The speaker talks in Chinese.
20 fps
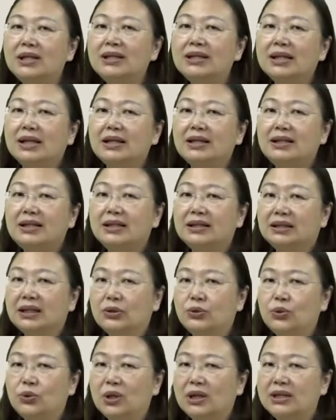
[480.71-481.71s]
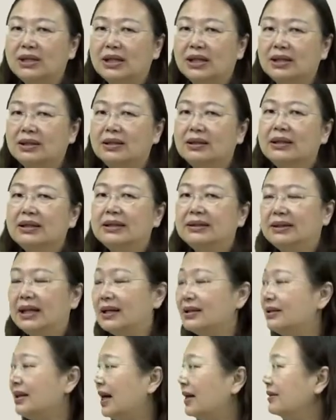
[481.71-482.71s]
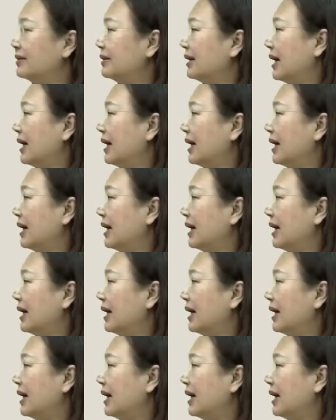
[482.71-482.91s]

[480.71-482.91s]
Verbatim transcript: 则性的抉择，当然